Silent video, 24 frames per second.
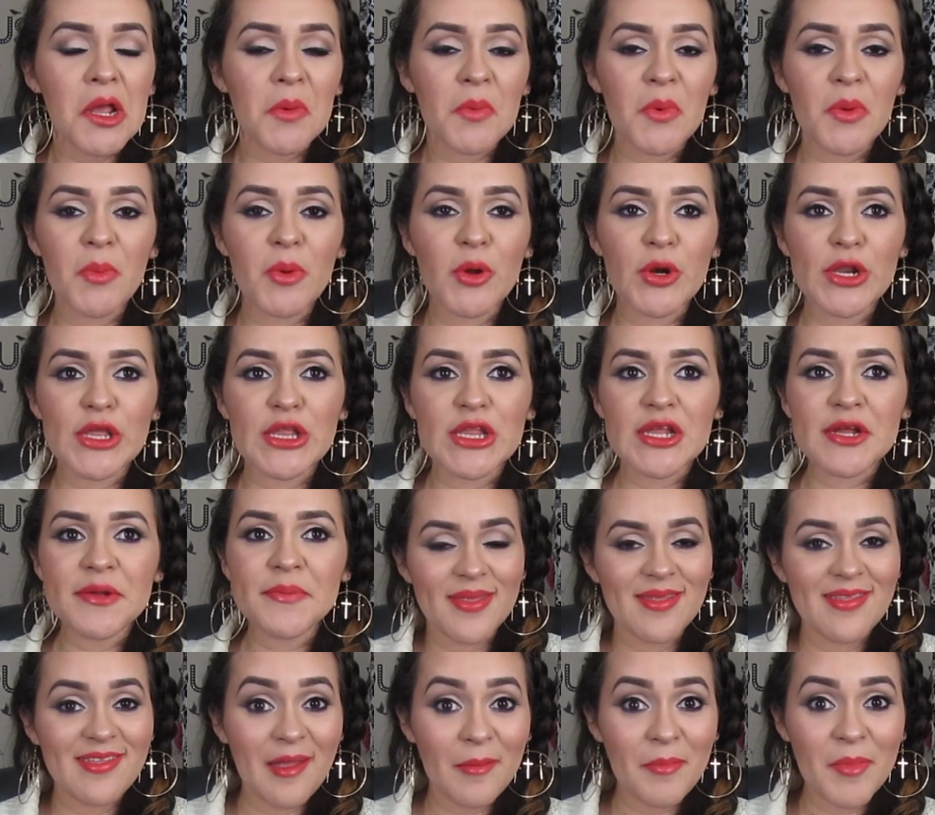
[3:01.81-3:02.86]
muy bonita.
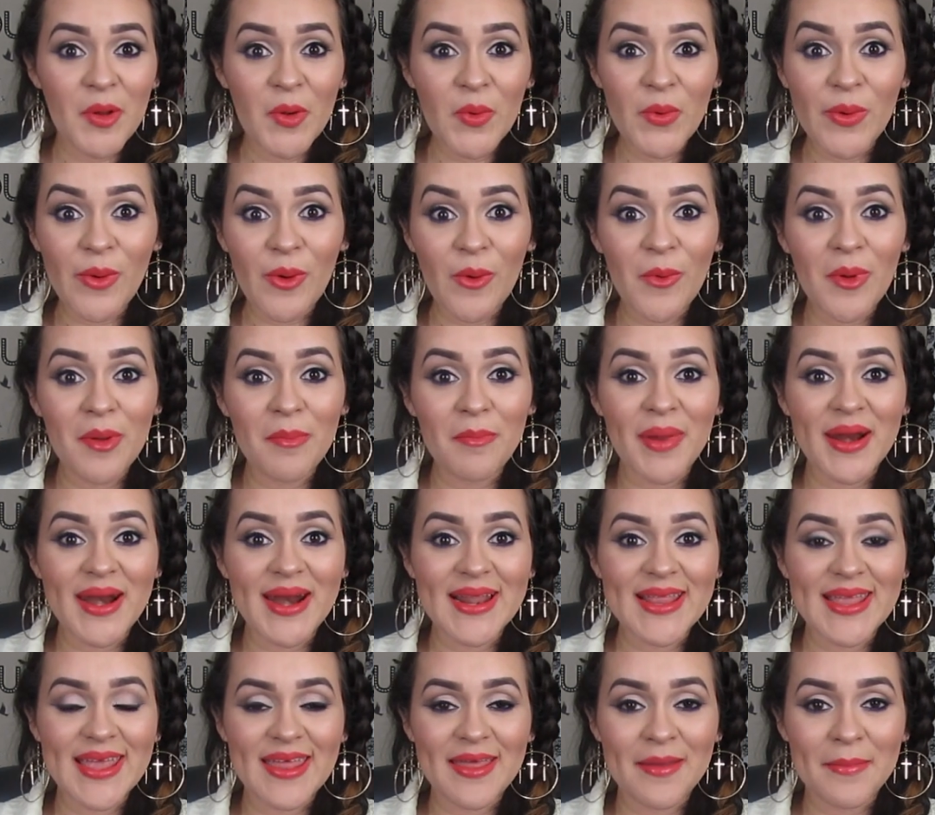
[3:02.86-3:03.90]
También un runway para
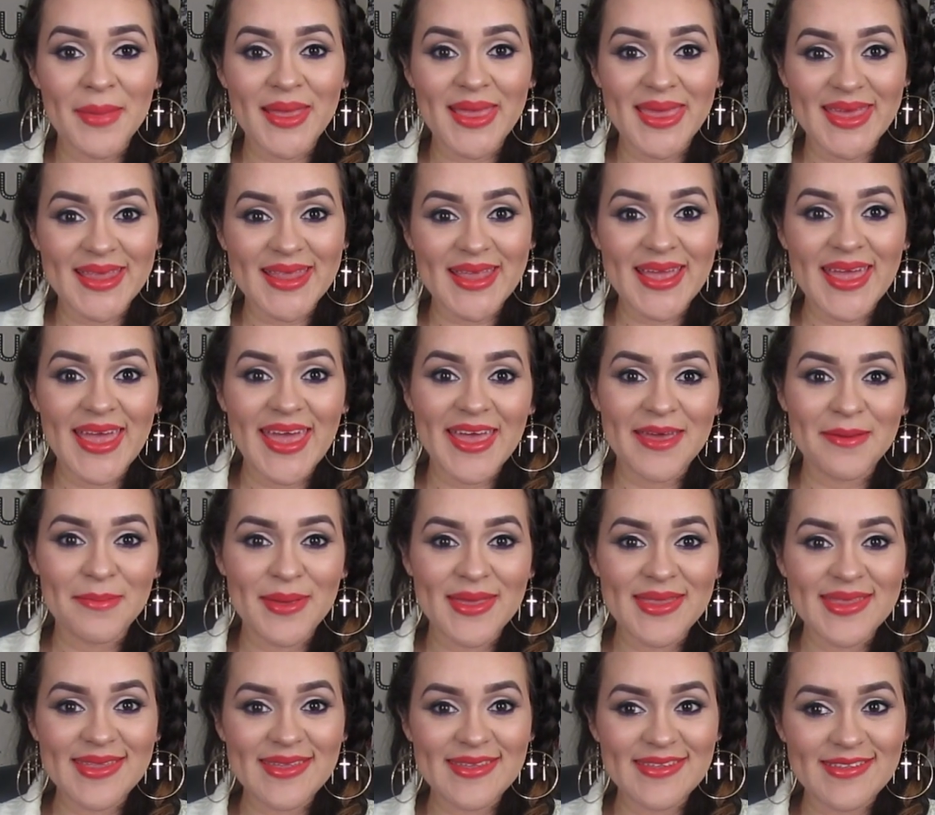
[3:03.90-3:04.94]
el día de mañana que es
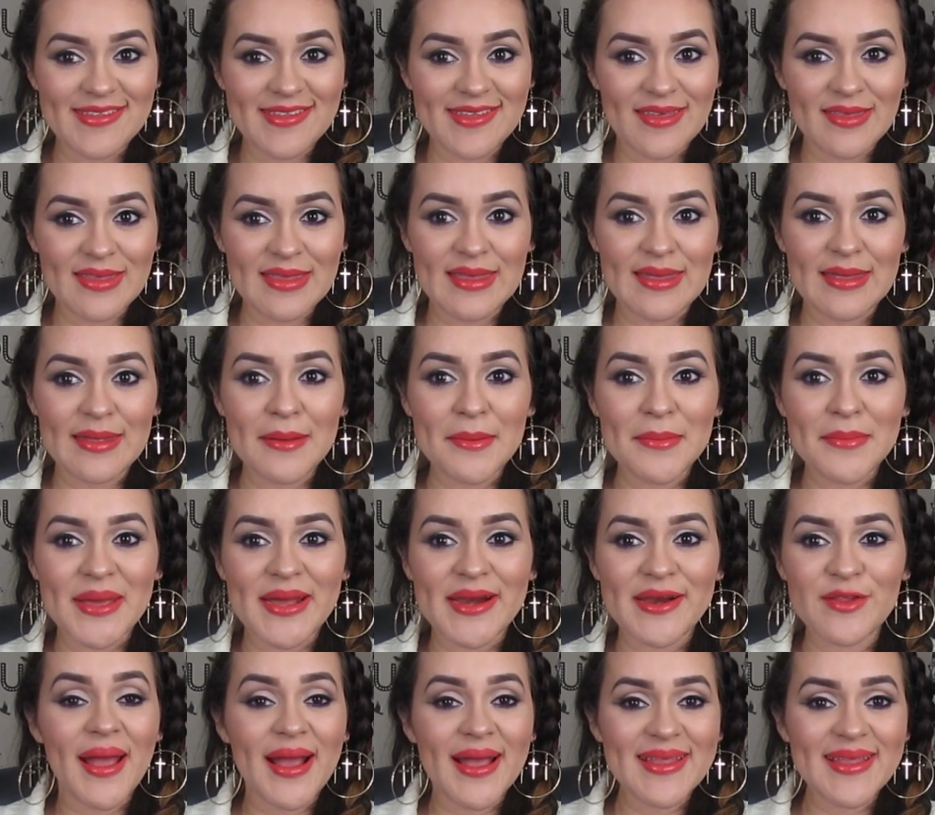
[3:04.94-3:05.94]
27 de marzo.